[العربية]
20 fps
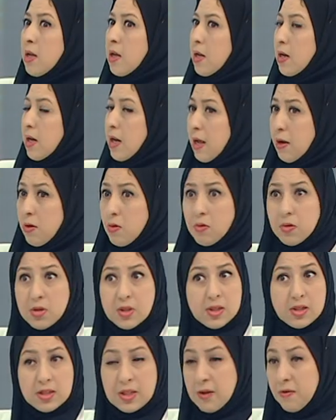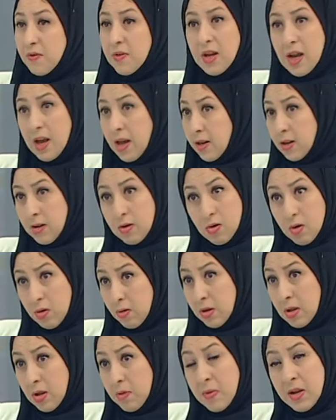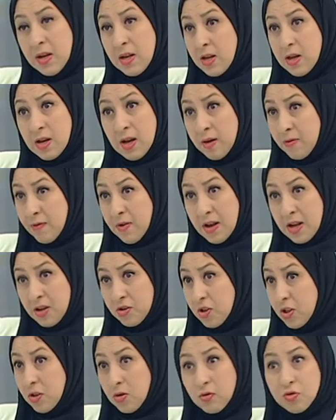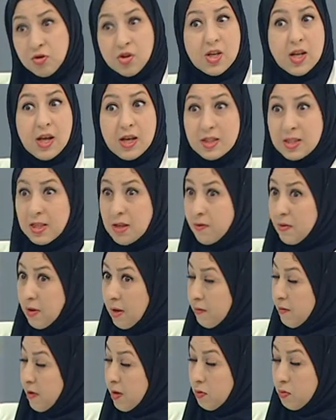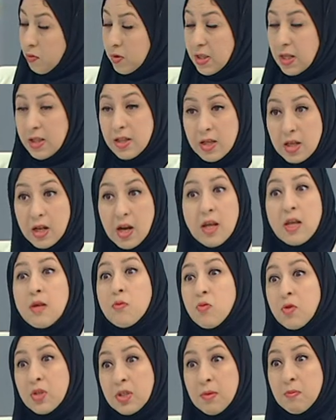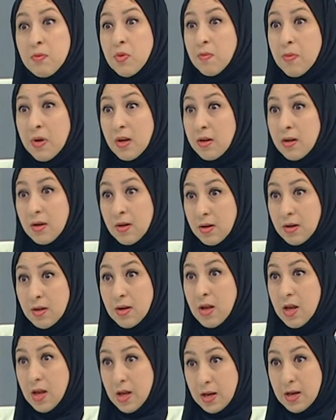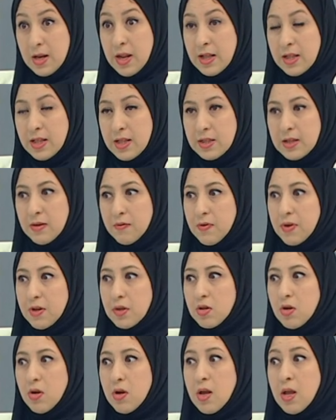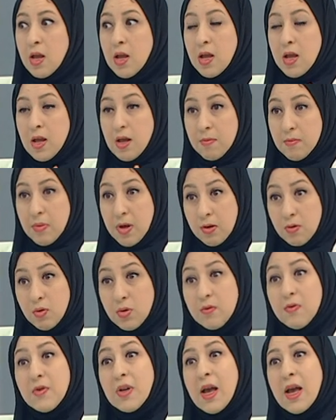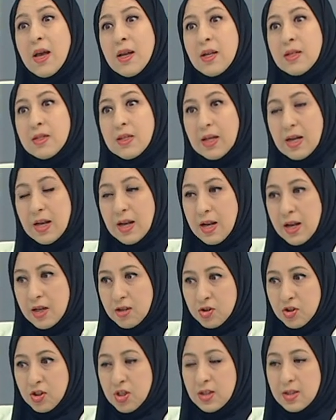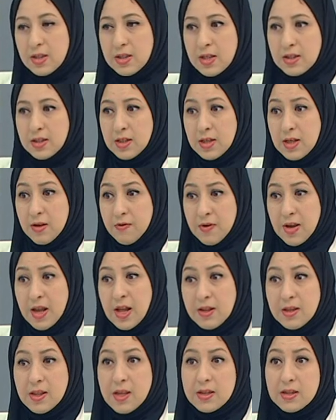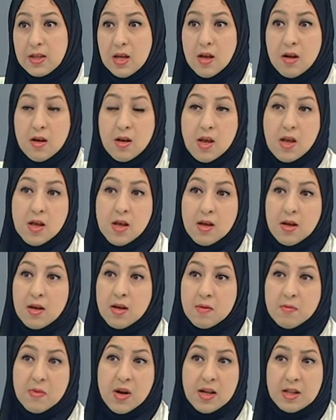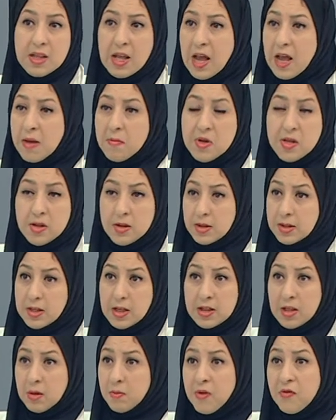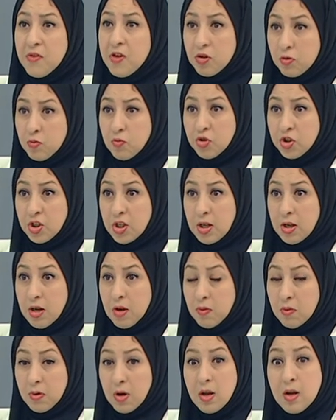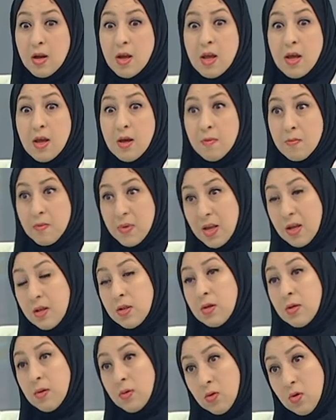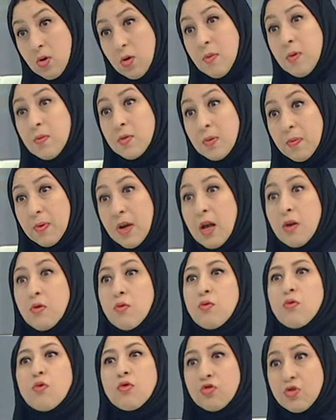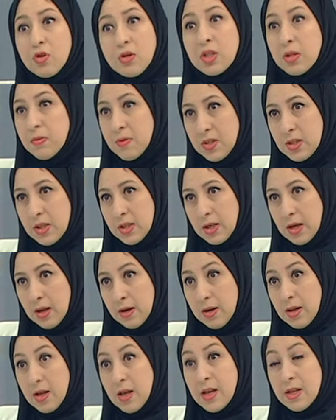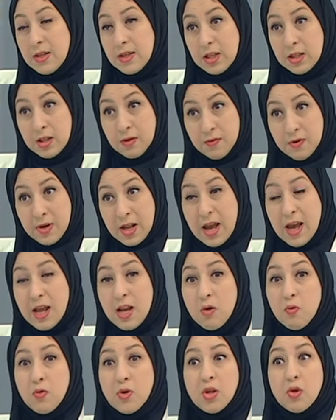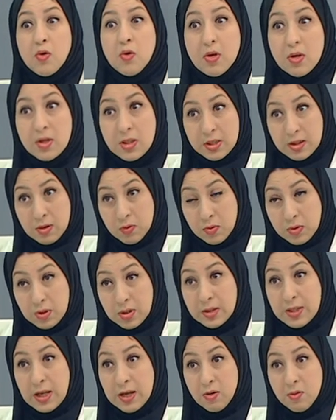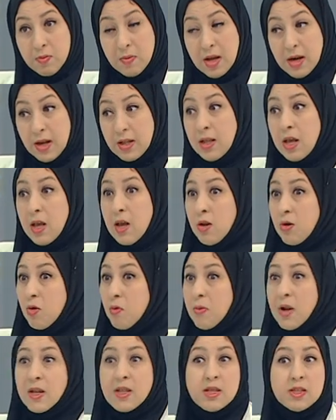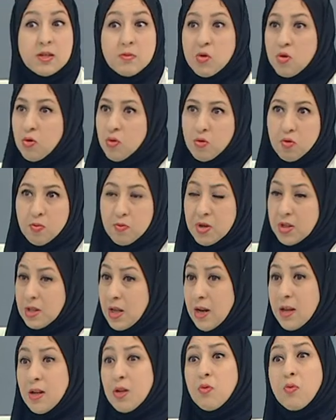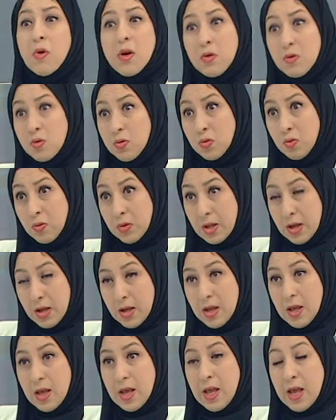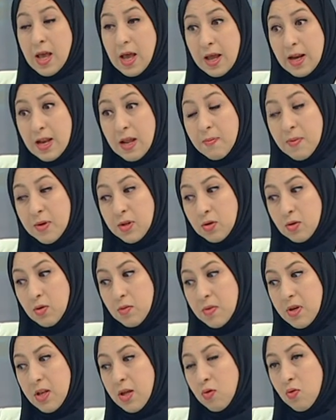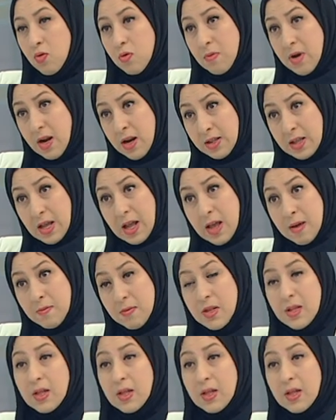لا كوز فيرال كيما لي لا فارانجيت اون جينيرال سي فيروسات اللي راهي مسببه لهاد لي انفيكسيون باغ كونت في الحالات على لارانجيت ستادير هي في حد ذاتها آه، مرض حميد سازير ما فيش مشكله ولا مي كومام تبقى اون اورجونس ميديكال سازير في الحاله وين يروح للصوت تاع لو مرض لو مرض لازم يروح لوبيتال يدوا كونسلتي علاه باسكو ملي يكون مرض حميد